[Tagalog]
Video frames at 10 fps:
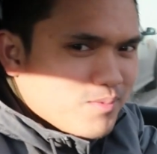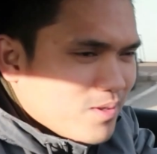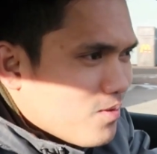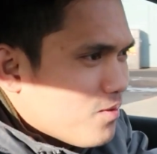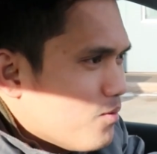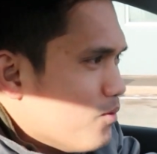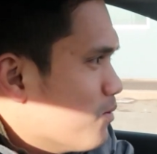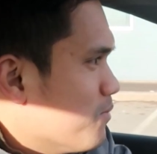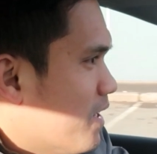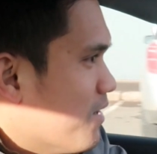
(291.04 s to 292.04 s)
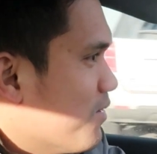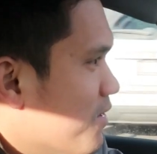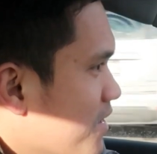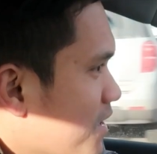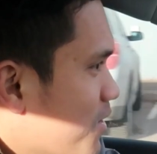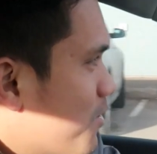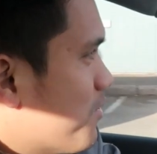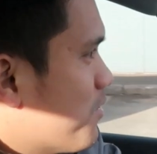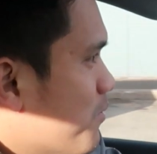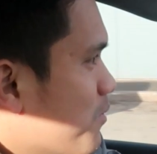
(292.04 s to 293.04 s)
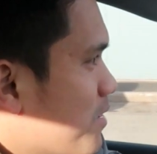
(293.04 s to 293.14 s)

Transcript: So medyo nagugutom na ako. Order